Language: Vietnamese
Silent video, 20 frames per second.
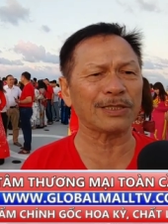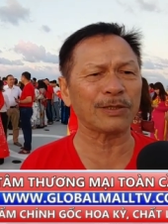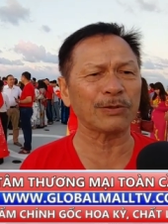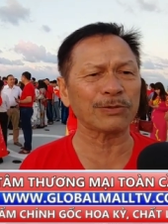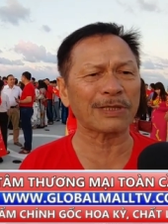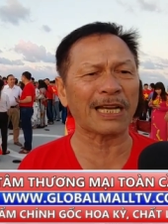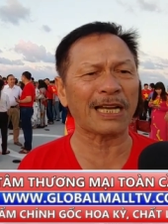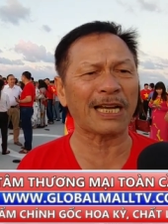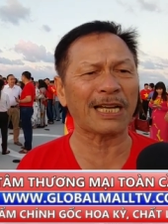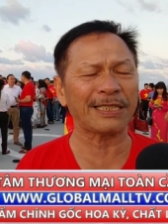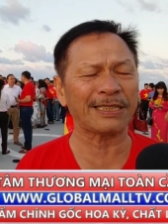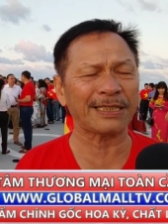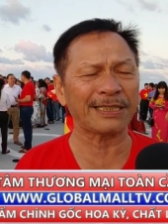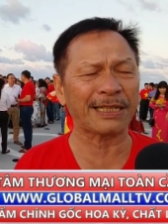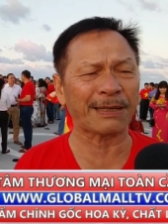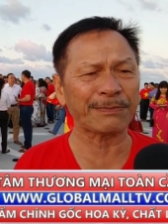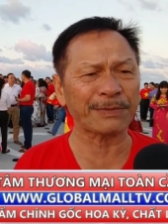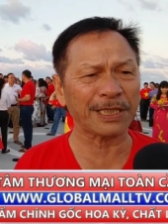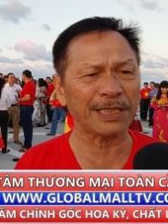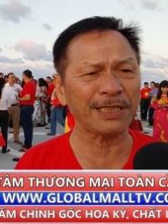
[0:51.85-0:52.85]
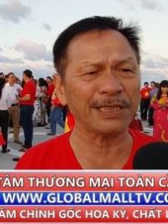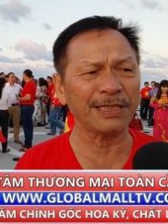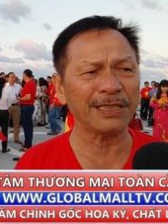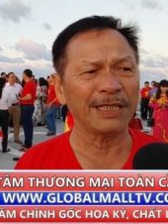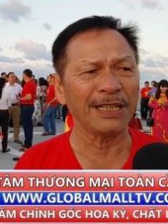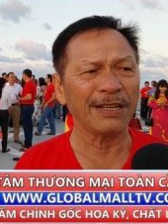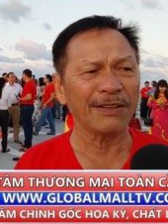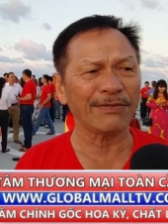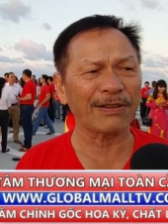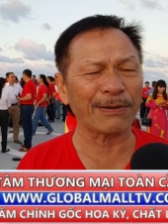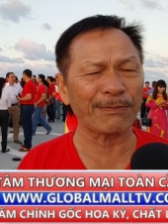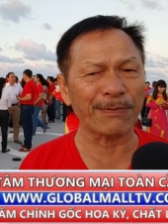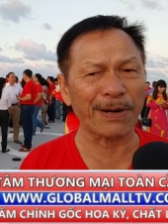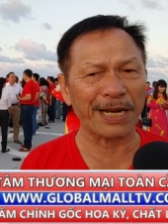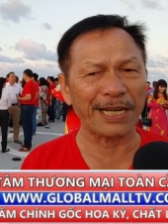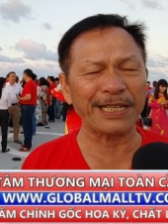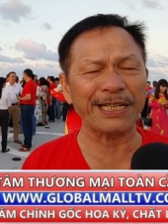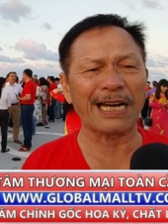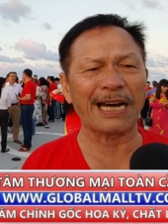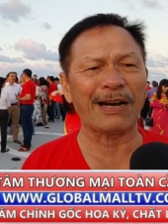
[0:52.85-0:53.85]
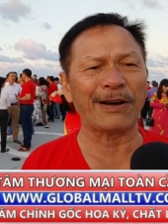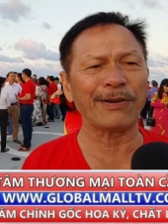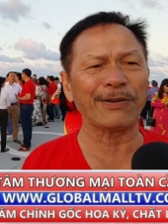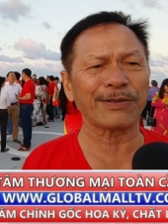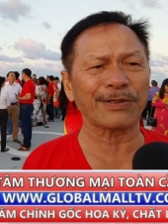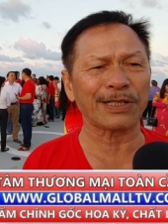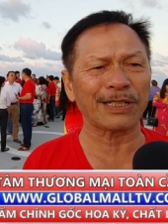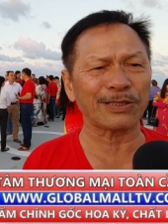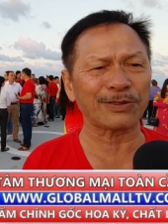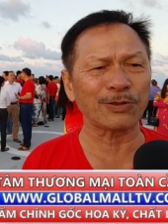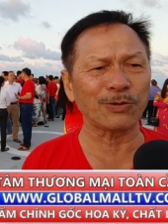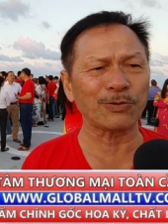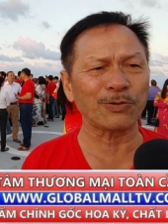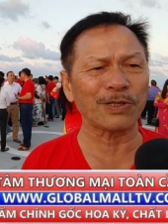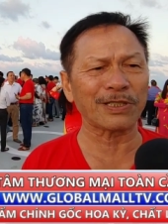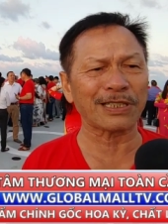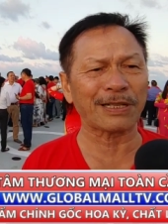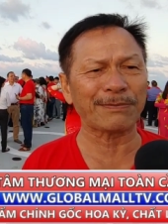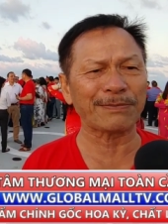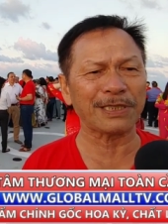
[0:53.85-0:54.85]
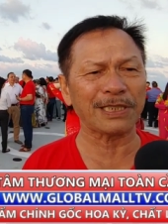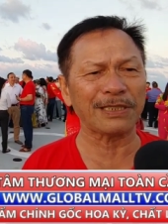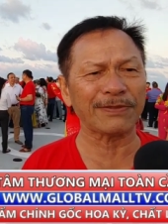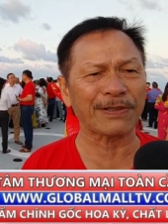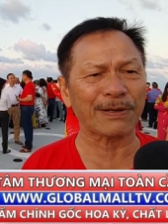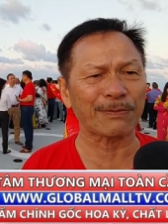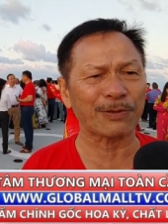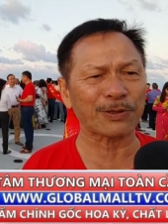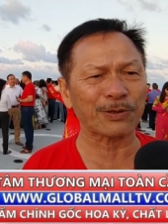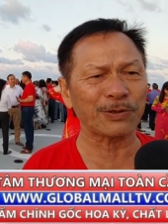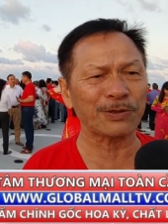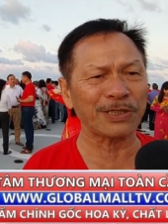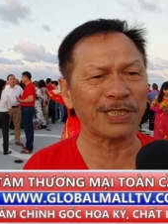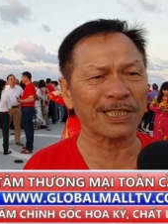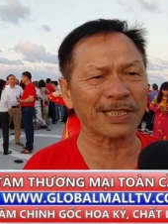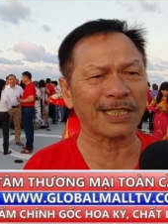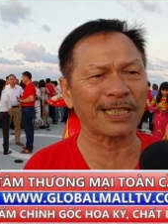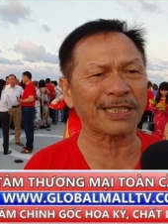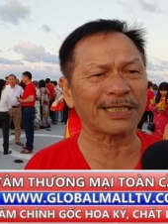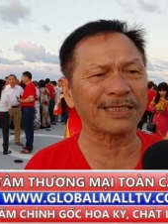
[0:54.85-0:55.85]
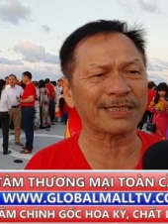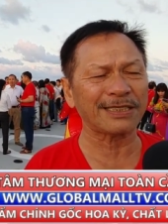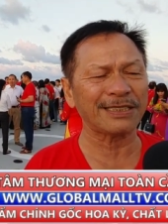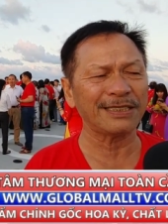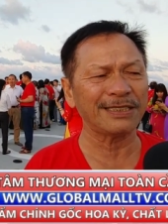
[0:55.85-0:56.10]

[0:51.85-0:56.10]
chúng ta nắm giữ và 7 đảo là Trung Quốc nắm giữ và một số nước khác